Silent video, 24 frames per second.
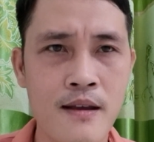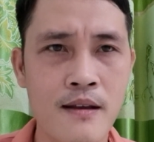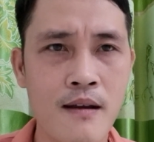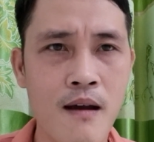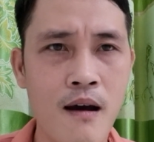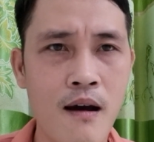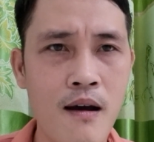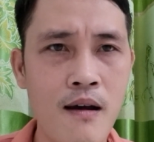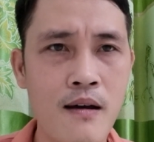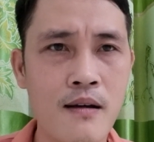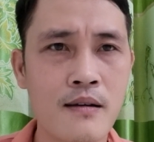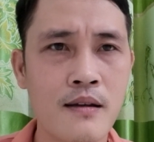
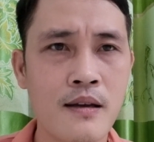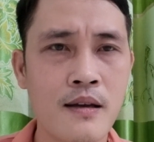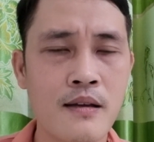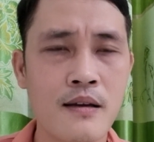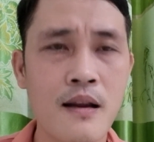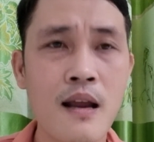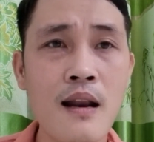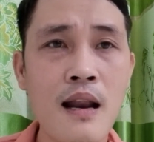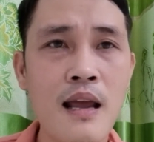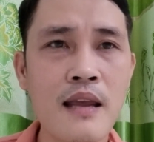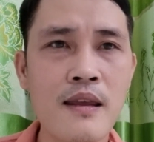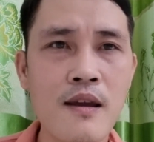đó
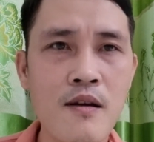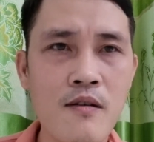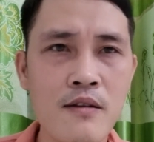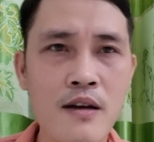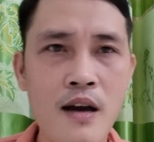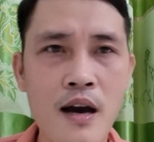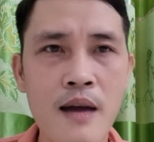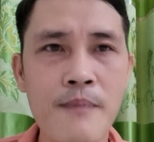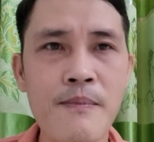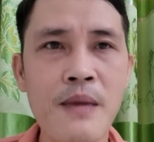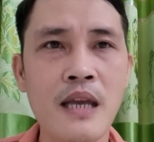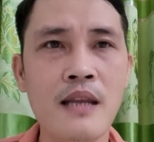rất là nhiều
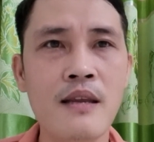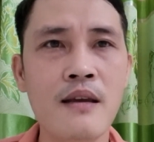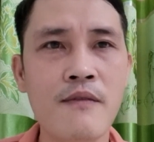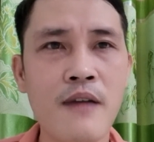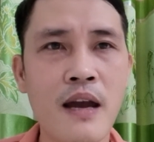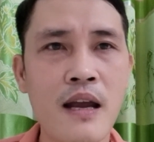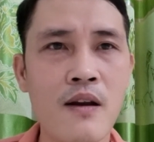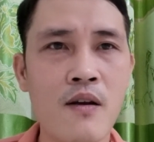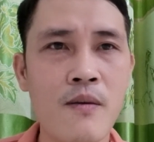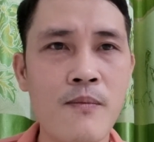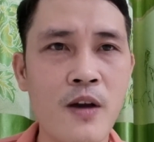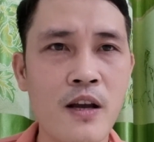người bị như
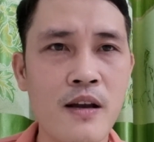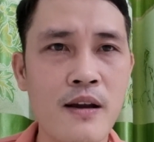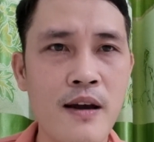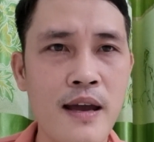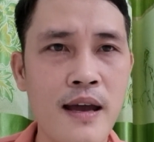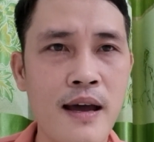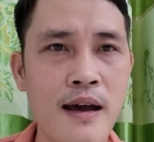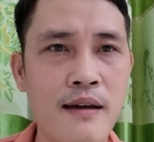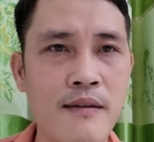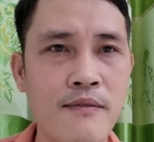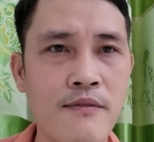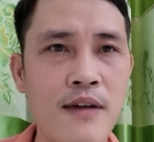vậy rồi mọi người ạ